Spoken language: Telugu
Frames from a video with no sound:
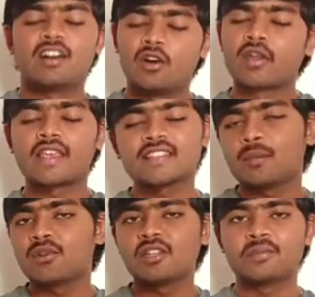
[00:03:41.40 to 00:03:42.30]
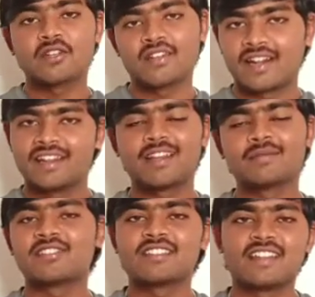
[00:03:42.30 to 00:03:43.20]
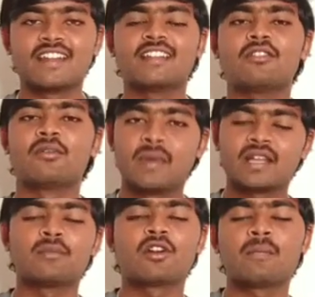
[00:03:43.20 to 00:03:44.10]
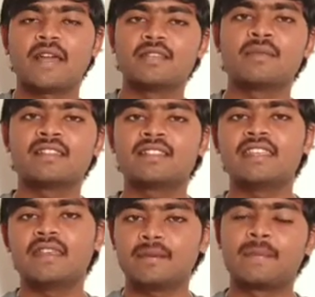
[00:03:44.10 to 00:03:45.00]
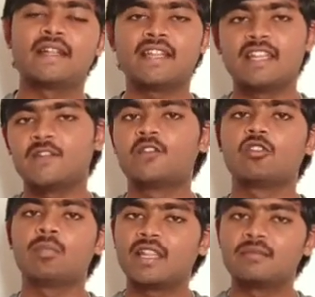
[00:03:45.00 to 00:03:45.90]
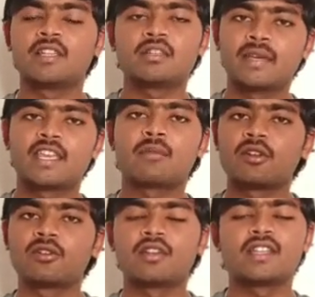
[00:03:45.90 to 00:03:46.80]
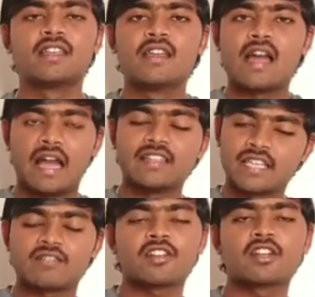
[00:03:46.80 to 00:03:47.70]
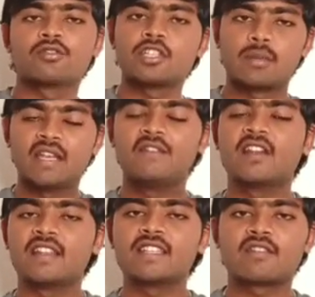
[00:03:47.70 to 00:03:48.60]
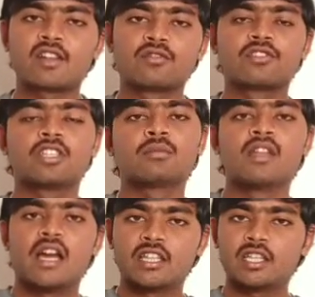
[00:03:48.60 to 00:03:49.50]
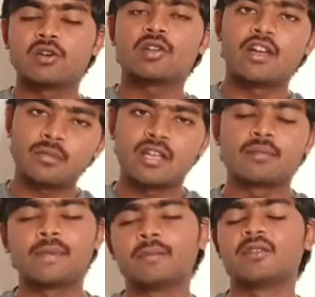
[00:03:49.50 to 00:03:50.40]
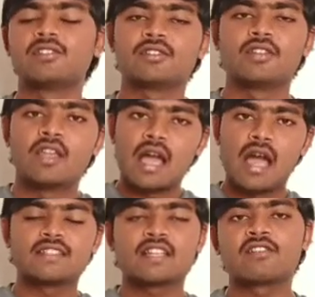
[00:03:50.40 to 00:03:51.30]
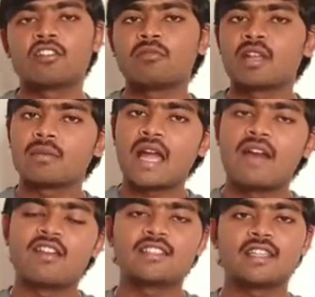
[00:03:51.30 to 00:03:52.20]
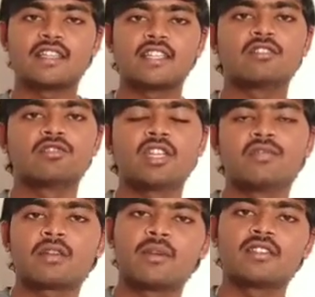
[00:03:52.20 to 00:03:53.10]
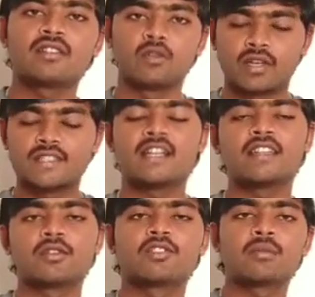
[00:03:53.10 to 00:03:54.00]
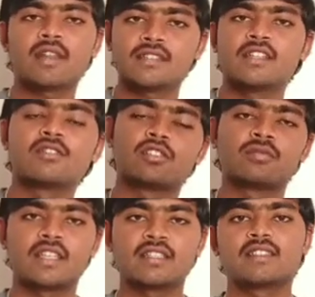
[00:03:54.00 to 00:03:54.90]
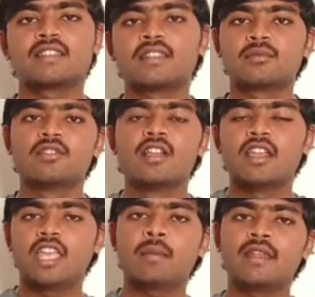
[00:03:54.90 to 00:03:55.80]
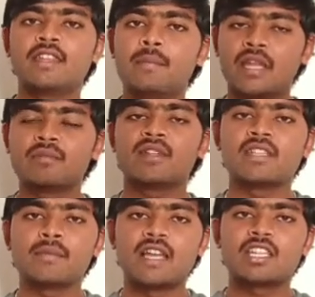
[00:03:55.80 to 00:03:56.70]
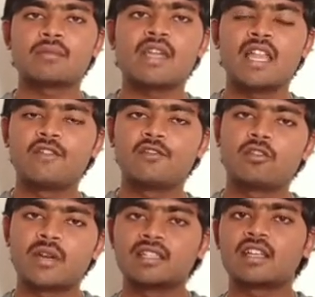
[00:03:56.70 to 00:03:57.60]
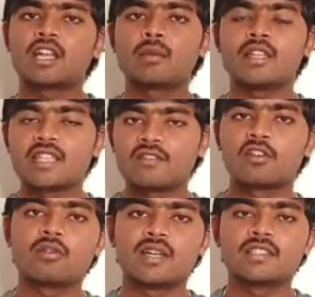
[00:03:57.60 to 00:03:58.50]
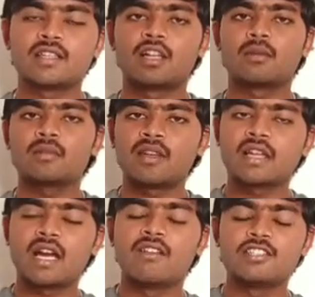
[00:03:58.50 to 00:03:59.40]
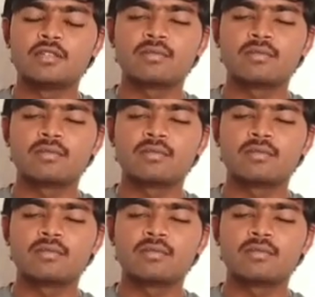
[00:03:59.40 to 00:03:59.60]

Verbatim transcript: ఆ ఒక ఎగ్జాంపుల్ చెప్తాను కరెక్ట్గా అబ్జర్వ్ చేయండి మనం ఒక పది మంది పట్టే లిఫ్ట్లో పది మంది ఎక్కామనుకోండి అది సర్వర్ అనుకుందాం ఆ లిఫ్ట్ అనేది సర్వర్ అనుకుందాం అందులో ఉన్న వాళ్ళు మనం పీపుల్స్ ఆ సర్వర్లో మనం కావాల్సిన ఏదైతే ఉందో ఇన్ఫర్మేషన్ ఒక రిజల్ట్ అనుకుందాం ఆ రిజల్ట్ కోసం సెర్చ్ చేసాము ఏమైంది ఈ పది మందికి మాత్రమే ఆ లిఫ్ట్లో పడతారు కాబట్టి సర్వర్లో పడతారు కాబట్టి మనకు కావాల్సిన